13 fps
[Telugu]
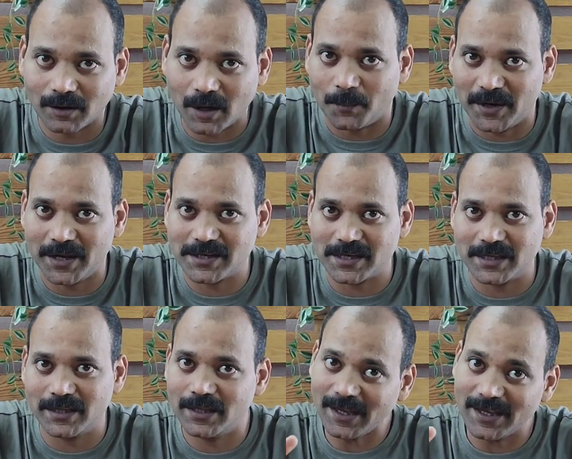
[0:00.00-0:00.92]
కంపెనీకి
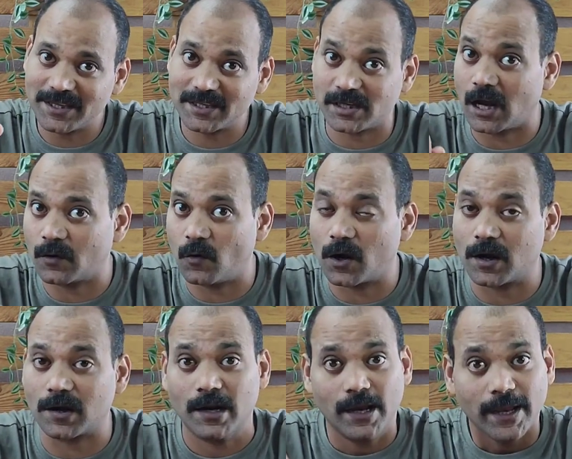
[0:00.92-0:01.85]
చెందిందే ఈ స్టార్
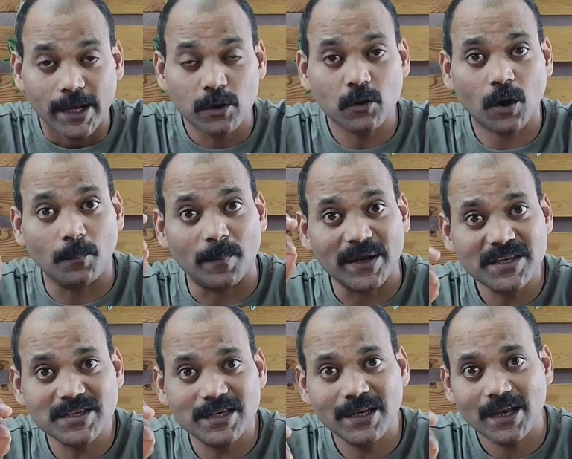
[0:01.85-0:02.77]
వాకర్ ఇది ఒక
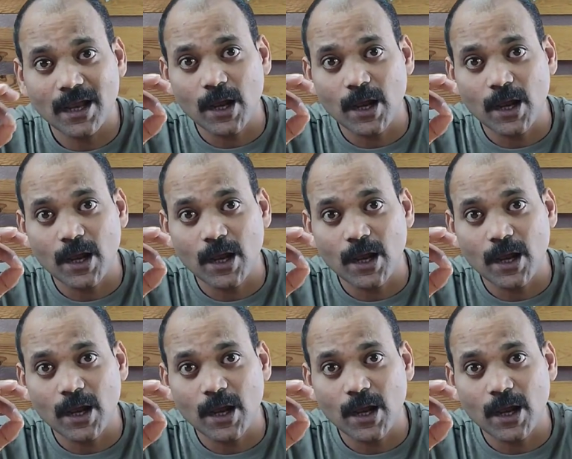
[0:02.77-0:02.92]
మంచి